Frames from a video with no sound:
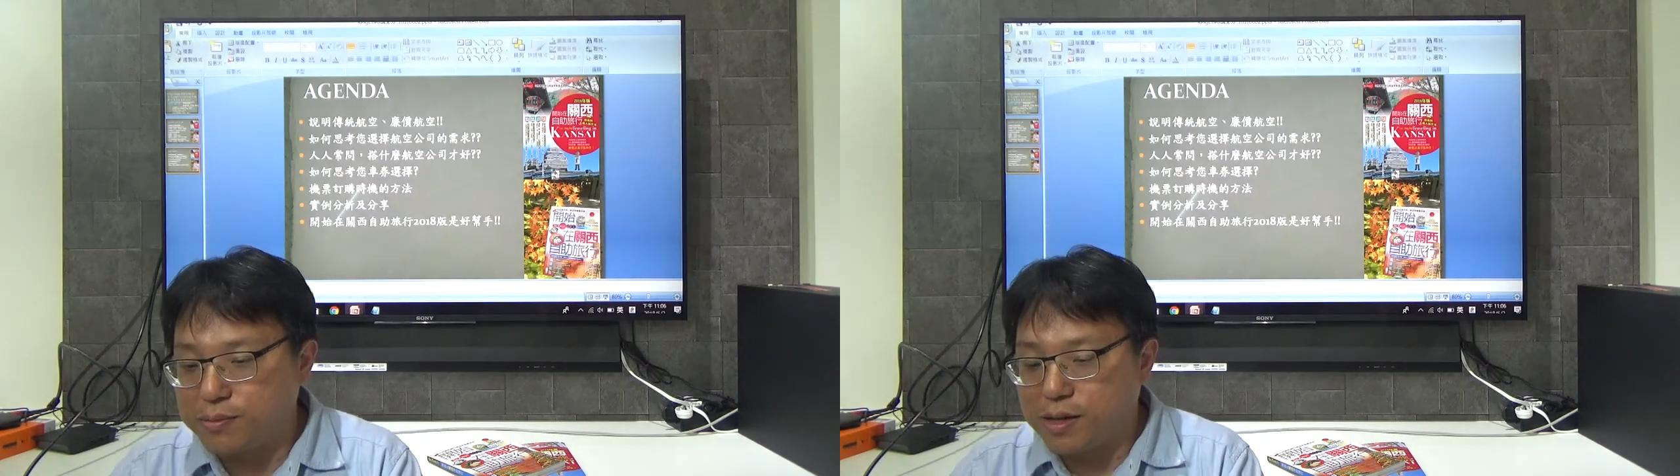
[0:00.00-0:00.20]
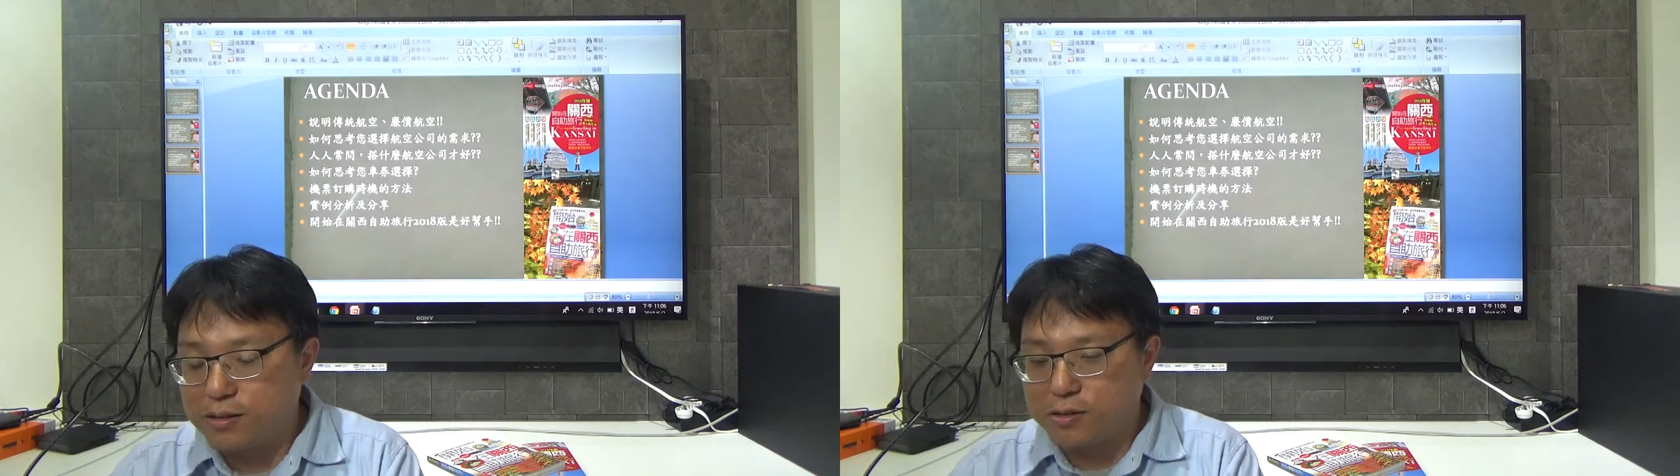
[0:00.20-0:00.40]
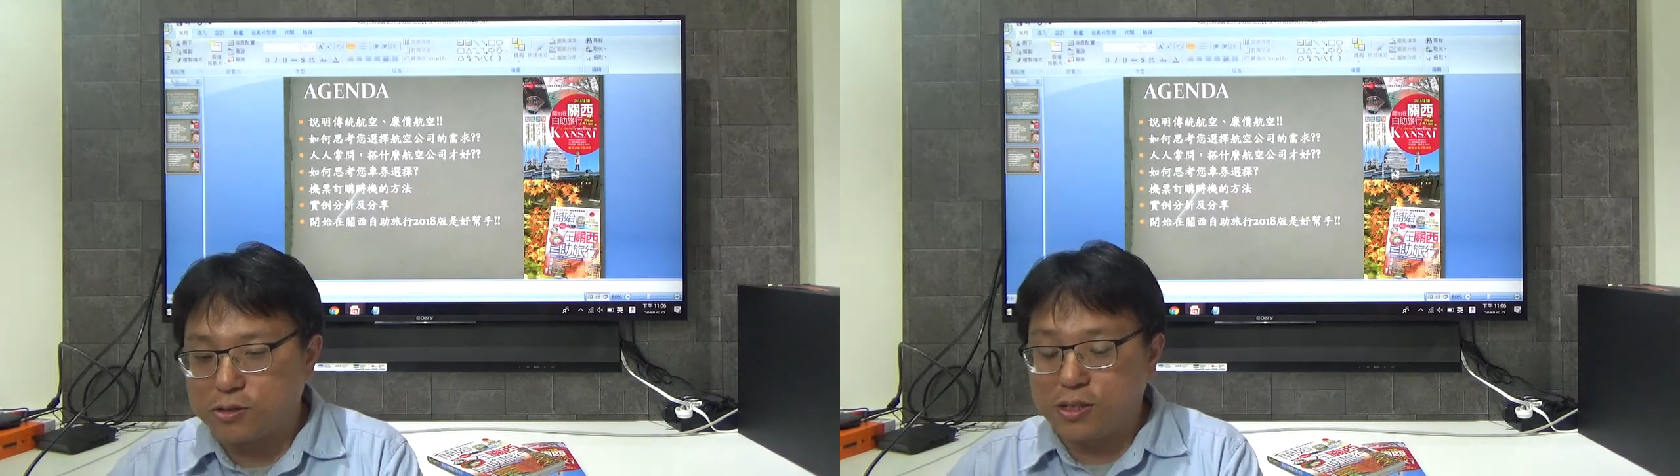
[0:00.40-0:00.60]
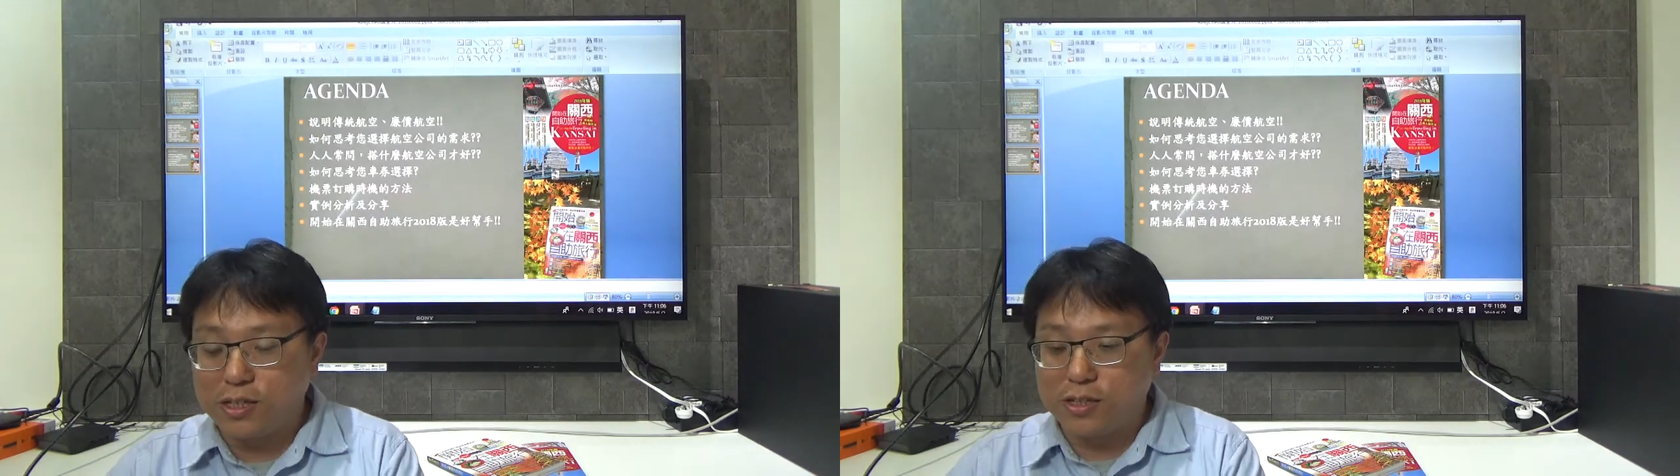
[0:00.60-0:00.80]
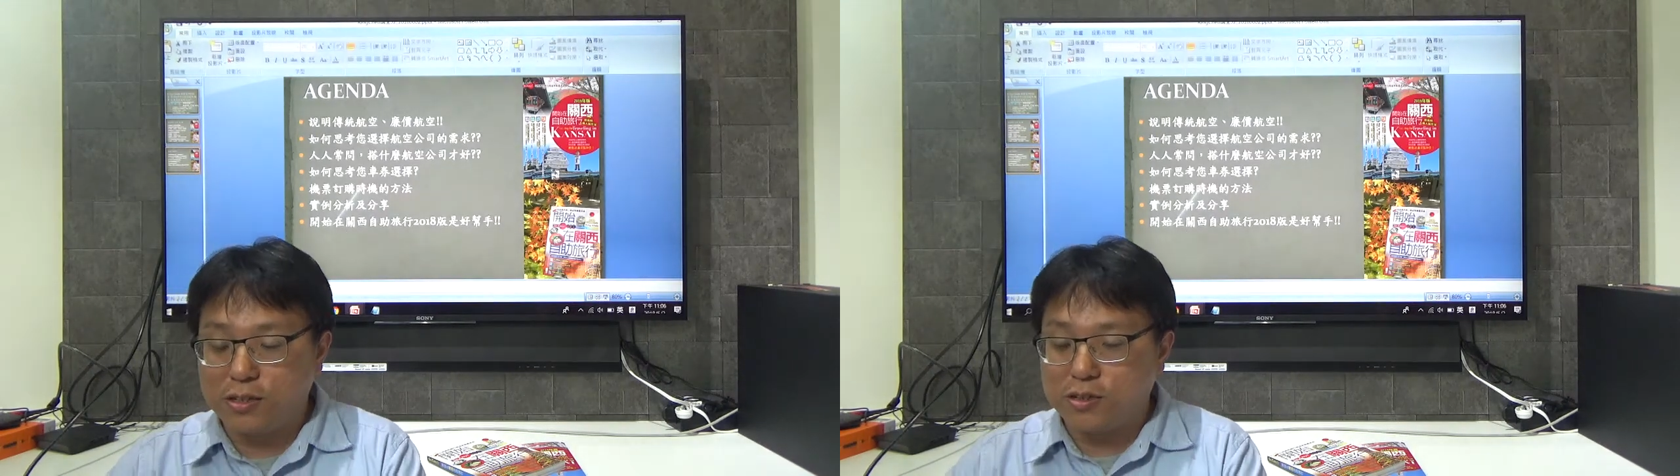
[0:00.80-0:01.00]
嘛，吼，所
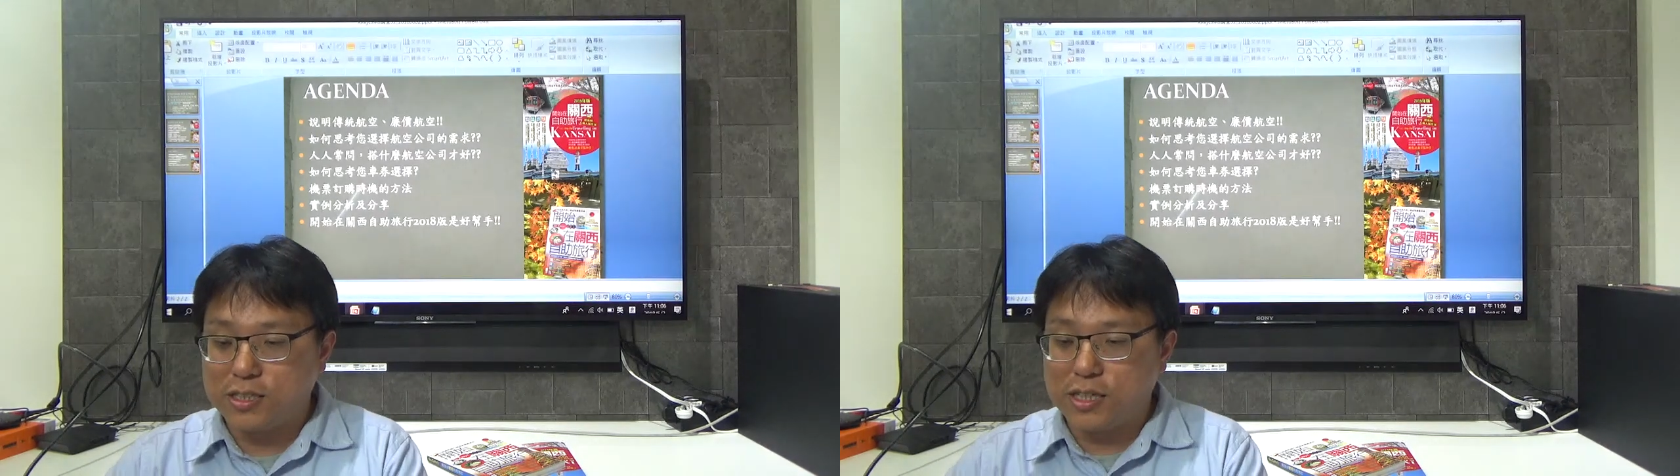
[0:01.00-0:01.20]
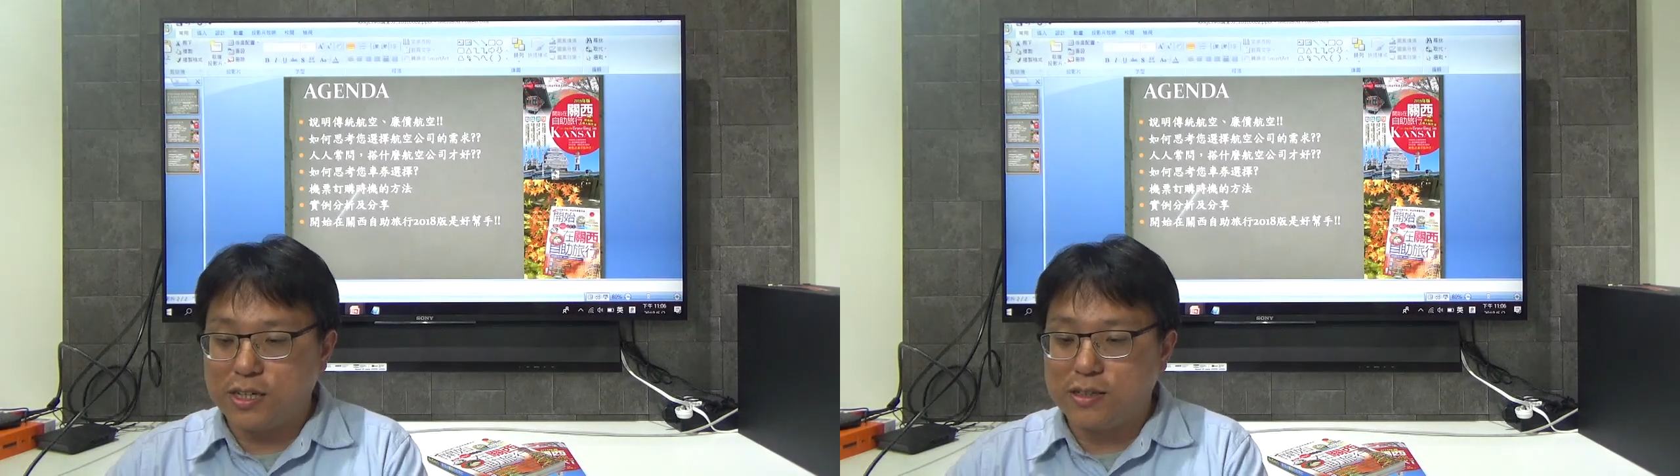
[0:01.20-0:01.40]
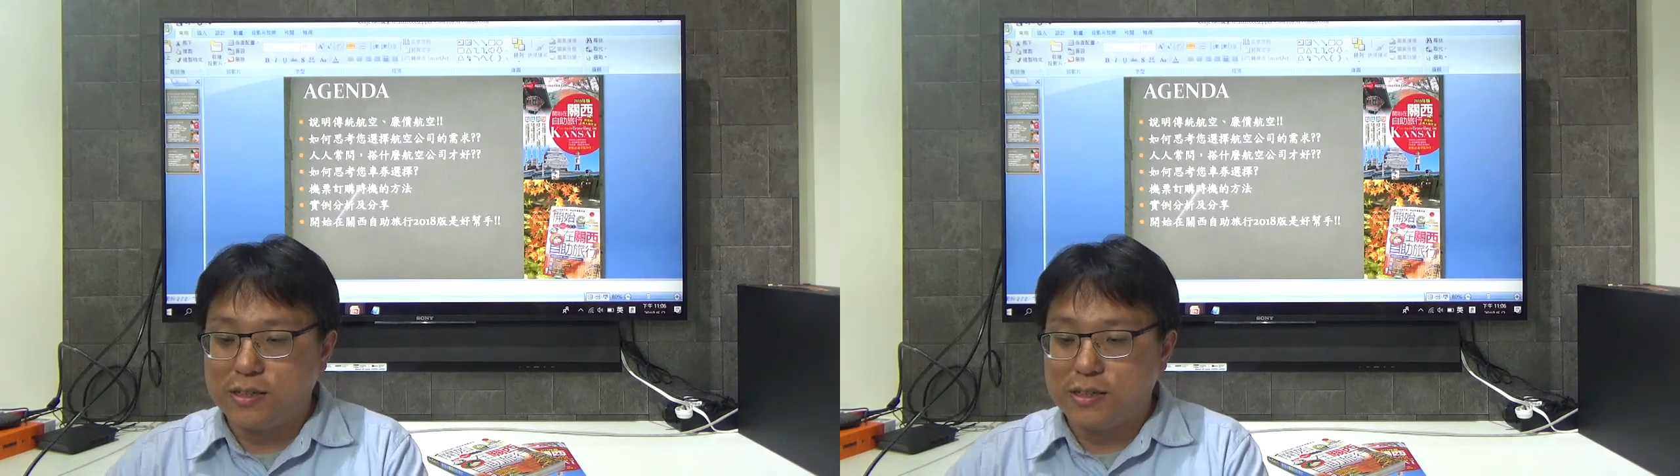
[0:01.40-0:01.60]
以有一些